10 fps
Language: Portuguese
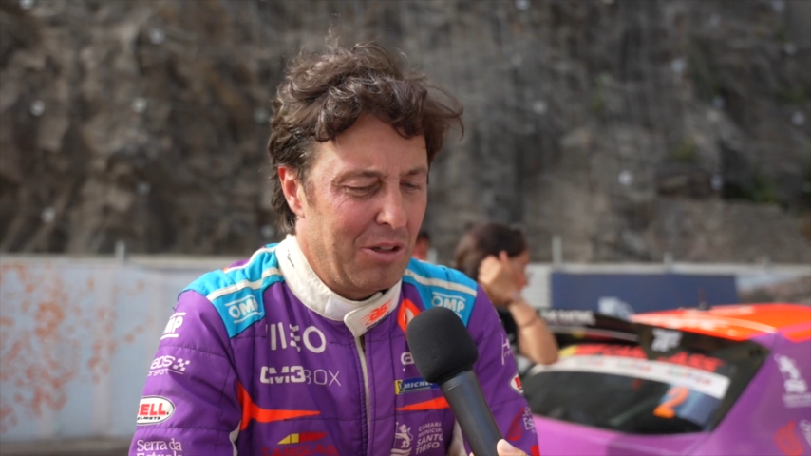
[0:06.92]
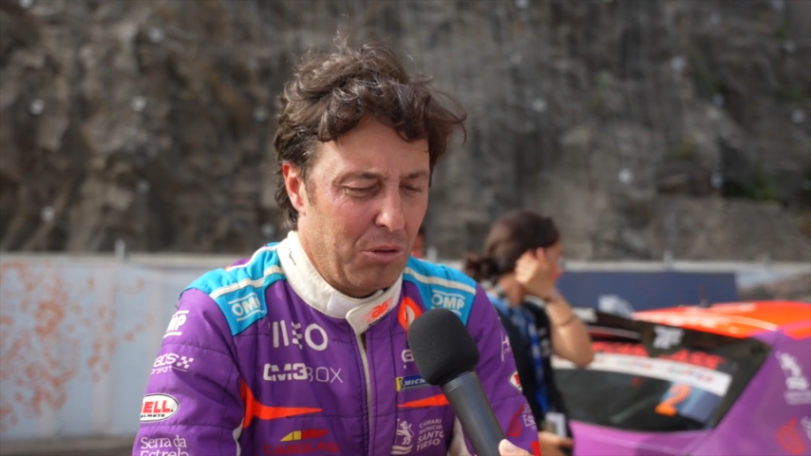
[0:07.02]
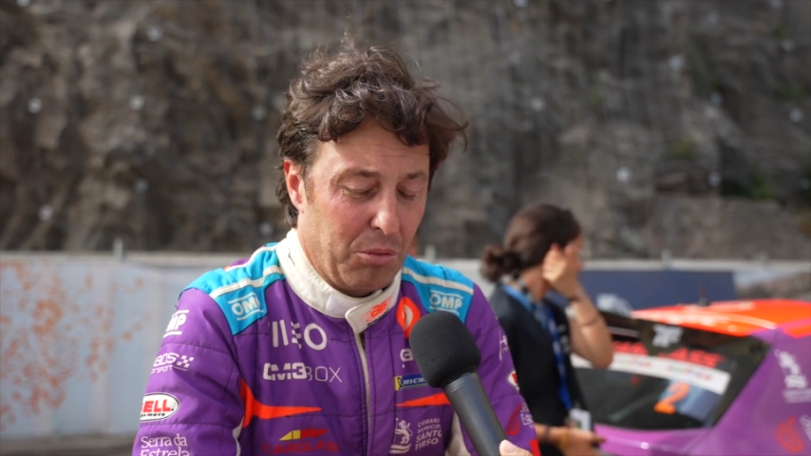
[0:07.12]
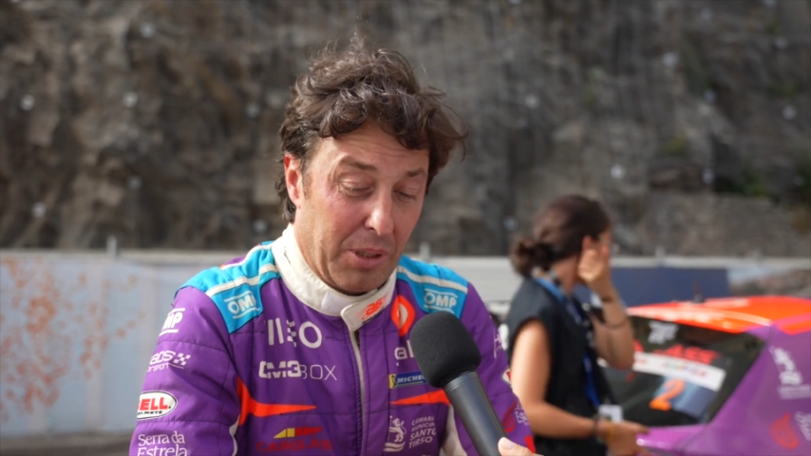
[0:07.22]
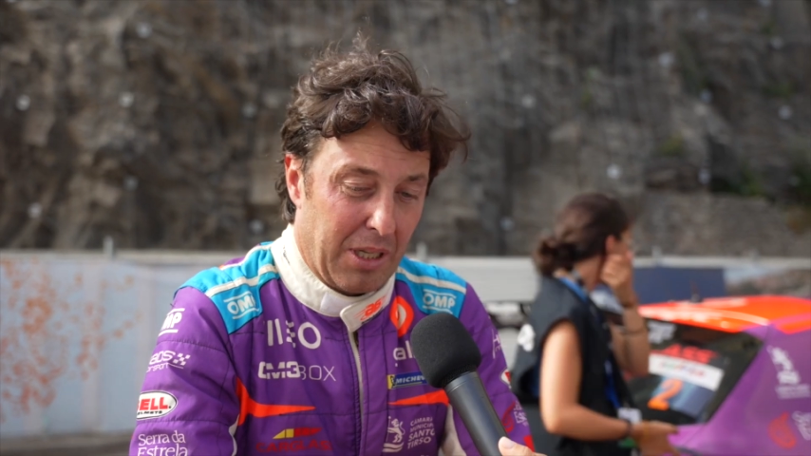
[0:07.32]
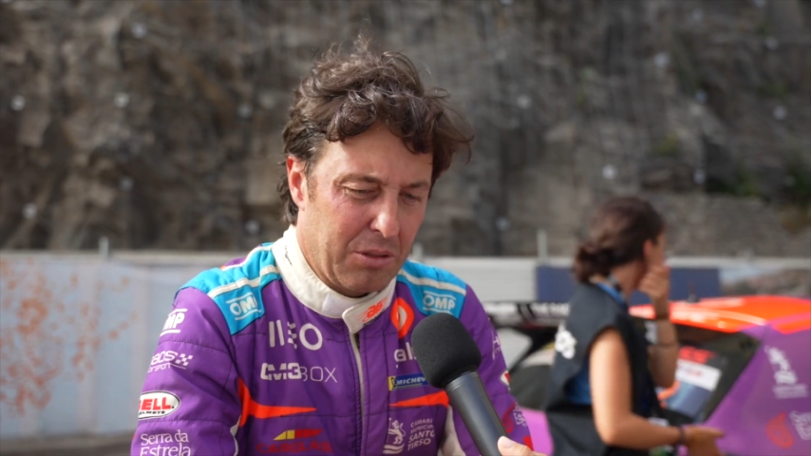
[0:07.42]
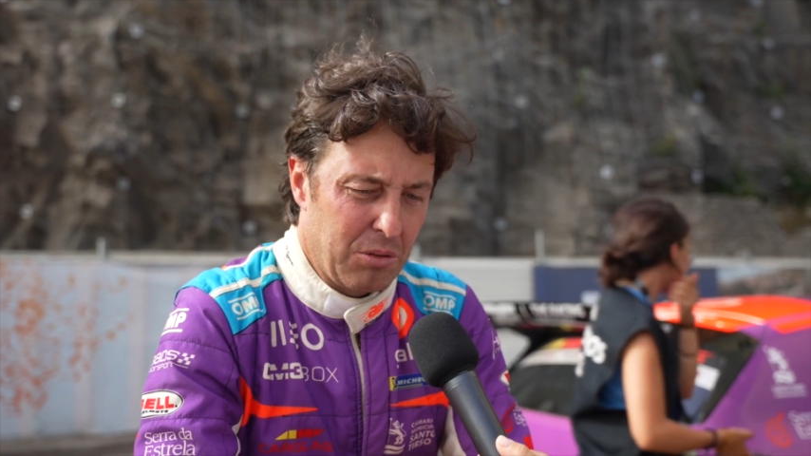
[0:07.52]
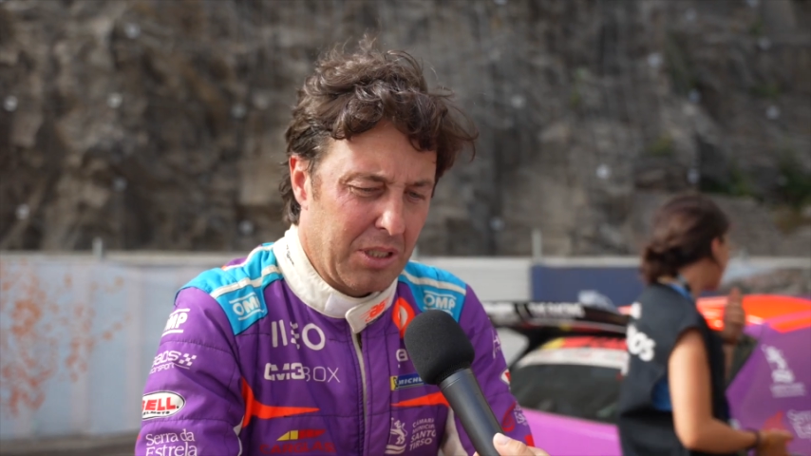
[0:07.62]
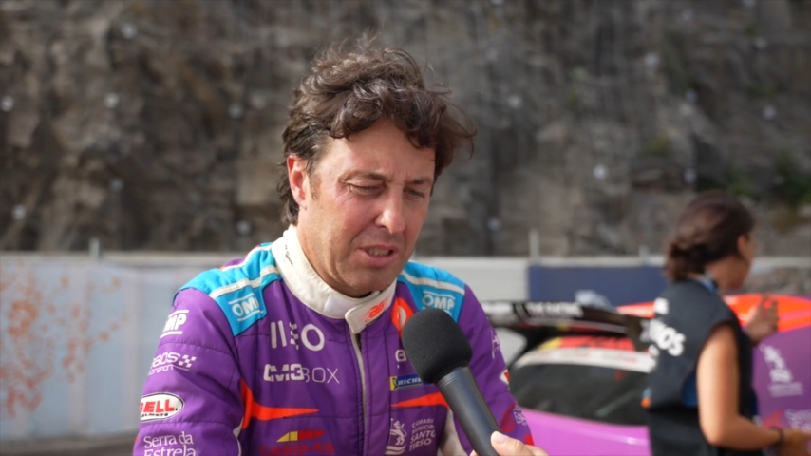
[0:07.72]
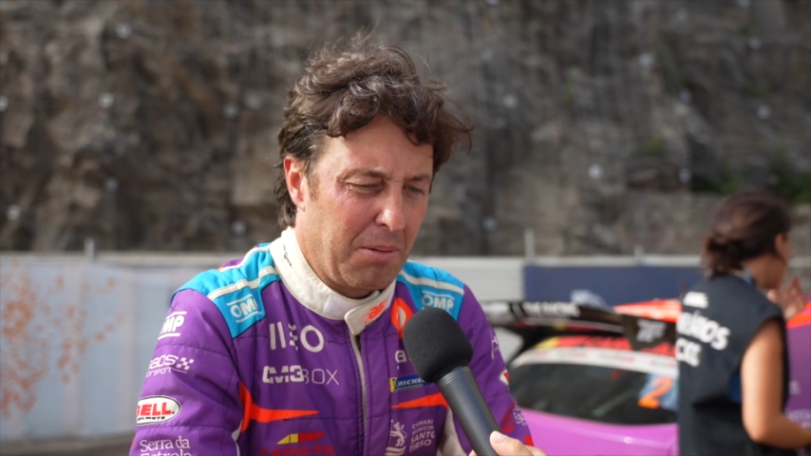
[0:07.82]
O
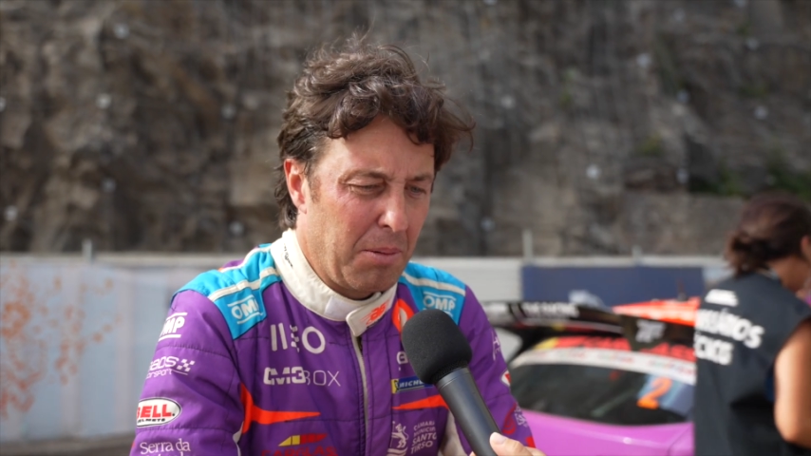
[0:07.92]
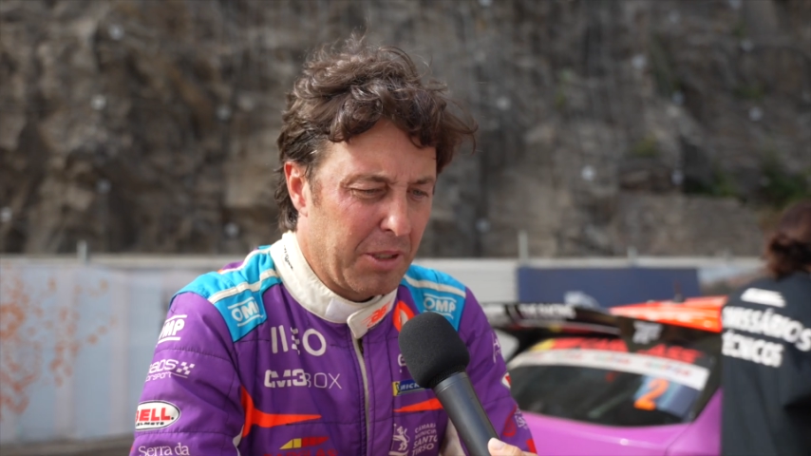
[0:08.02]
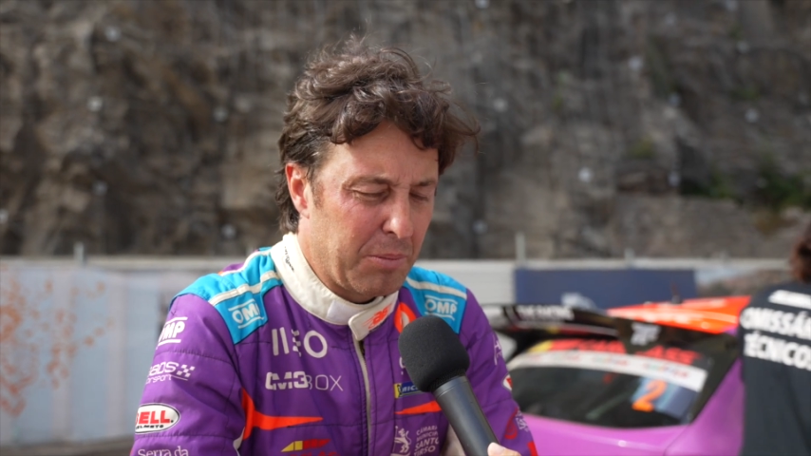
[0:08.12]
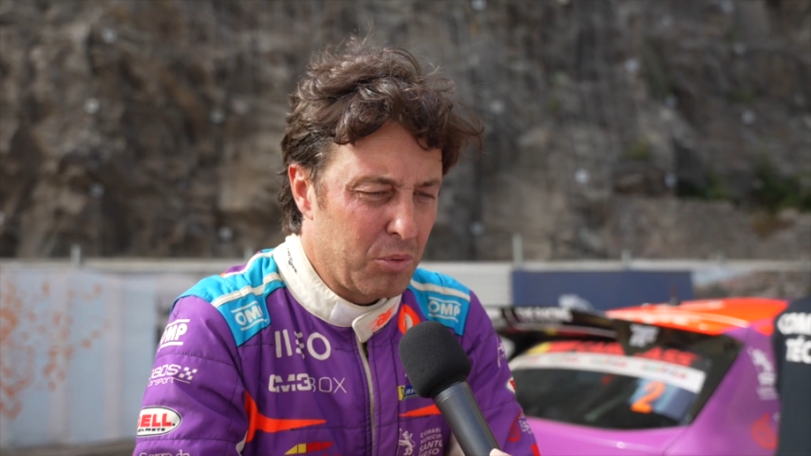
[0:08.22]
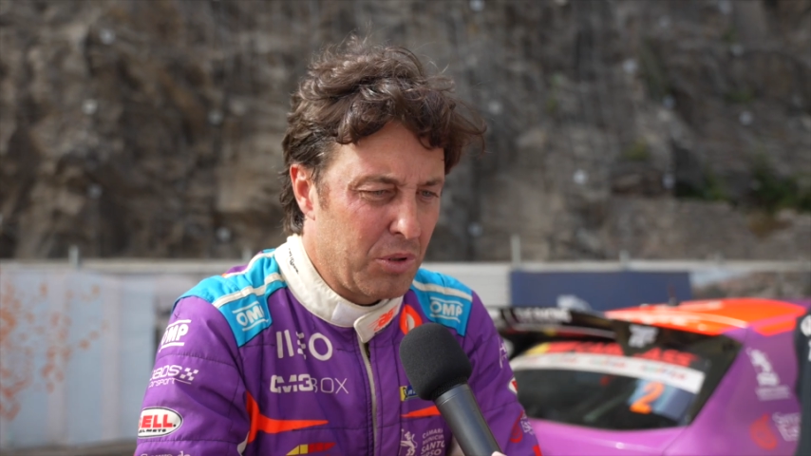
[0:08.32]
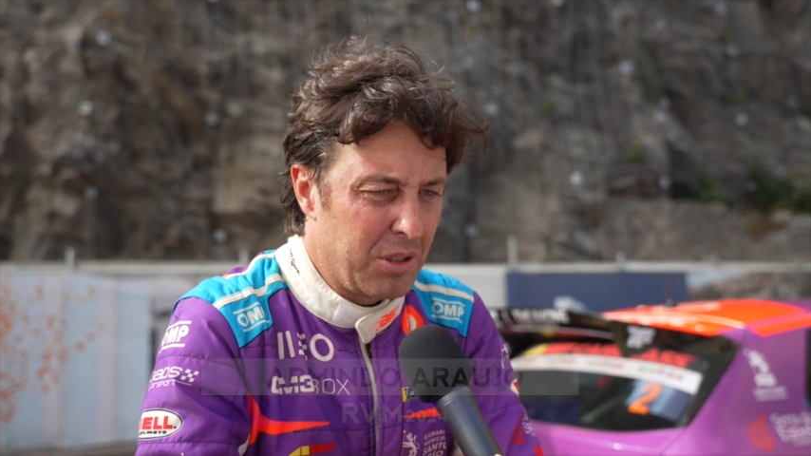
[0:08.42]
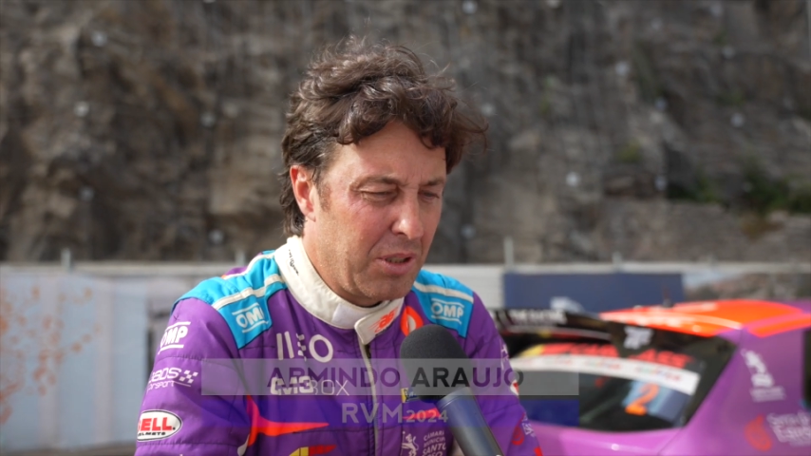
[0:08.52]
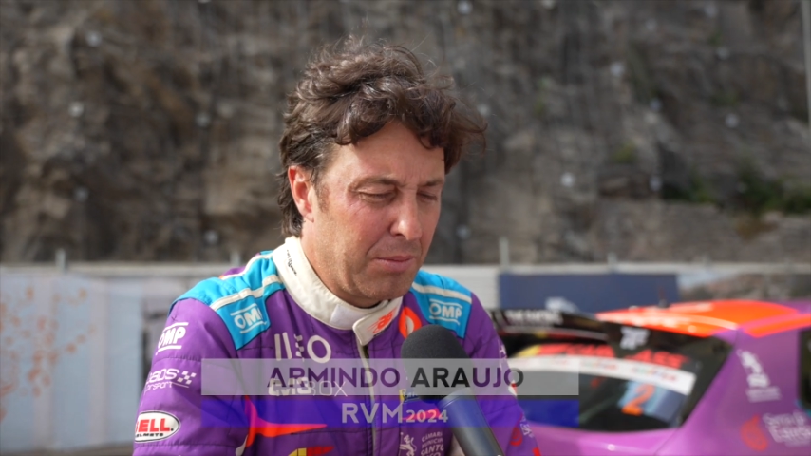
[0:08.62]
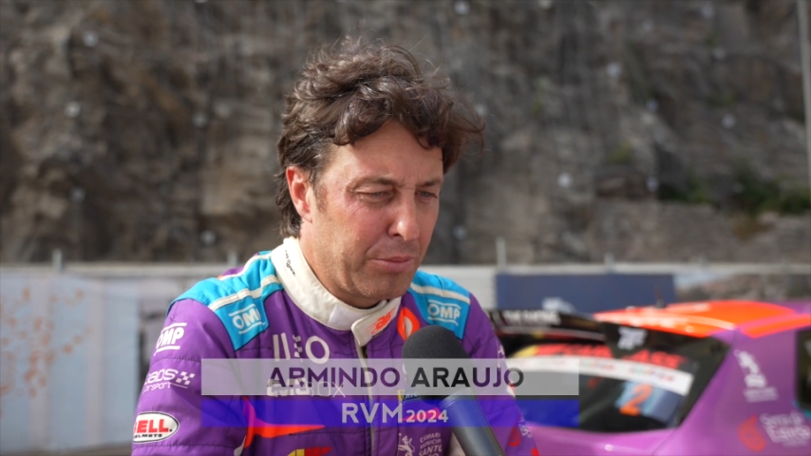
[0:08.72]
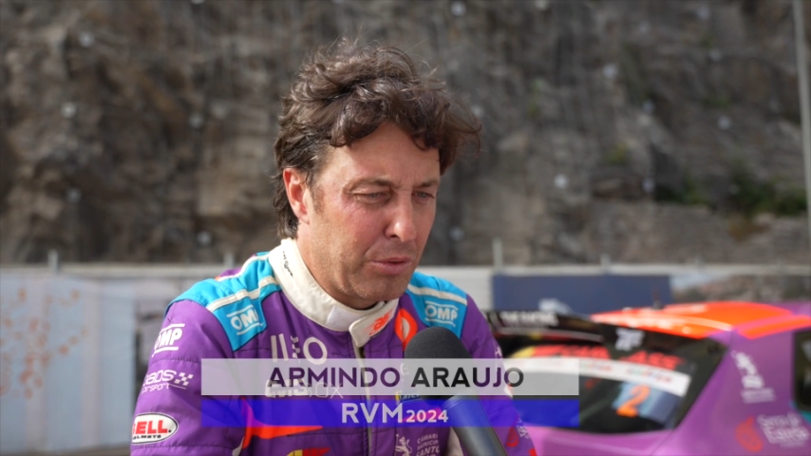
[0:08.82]
balanço é extremamente
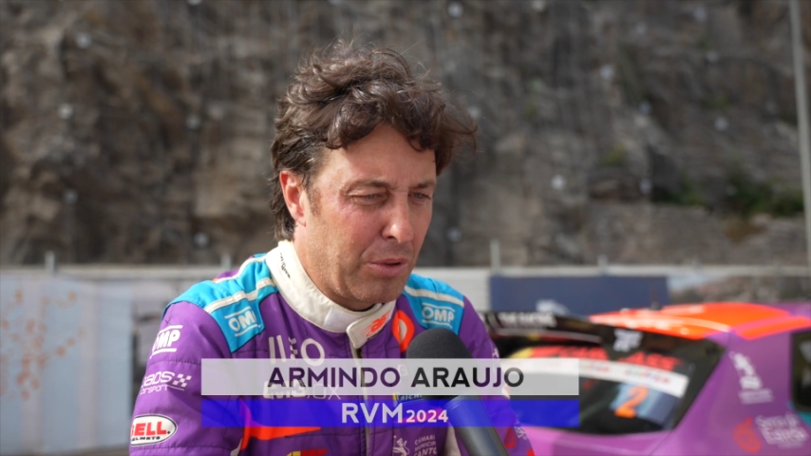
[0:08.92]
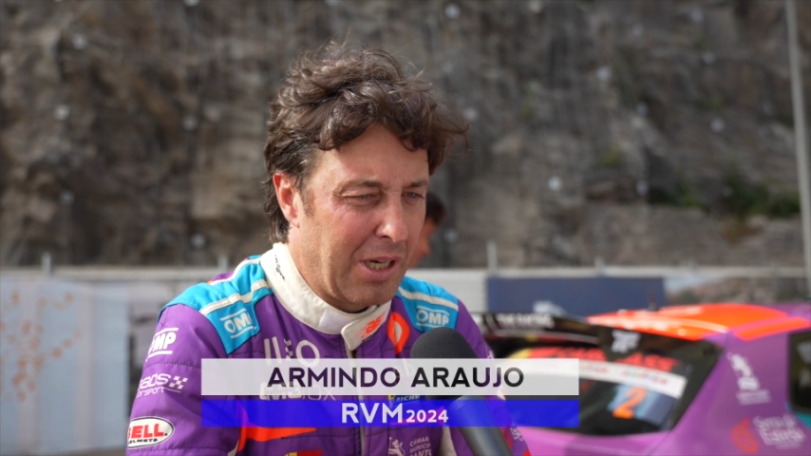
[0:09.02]
positivo.